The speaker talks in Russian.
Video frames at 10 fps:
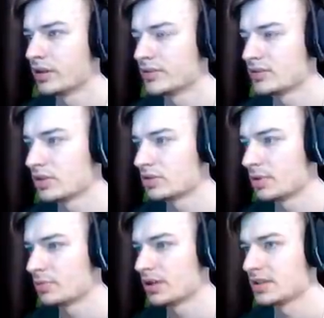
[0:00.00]
Все,
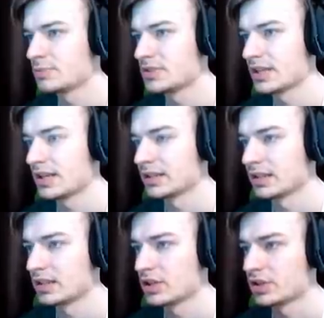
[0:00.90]
теперь у меня есть пистолет,
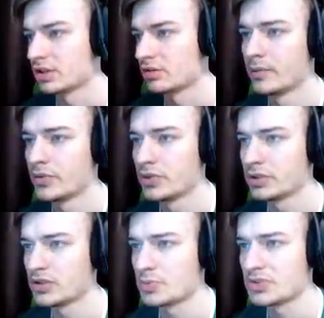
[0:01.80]
отлично. Все,
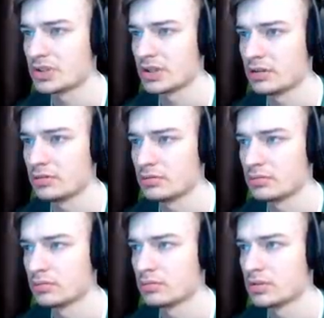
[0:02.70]
ты спасена.
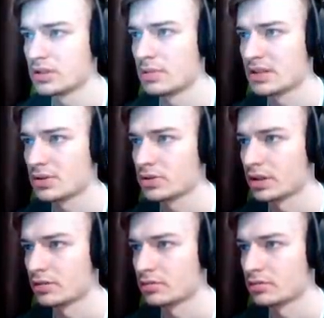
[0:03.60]
С тебя сотка.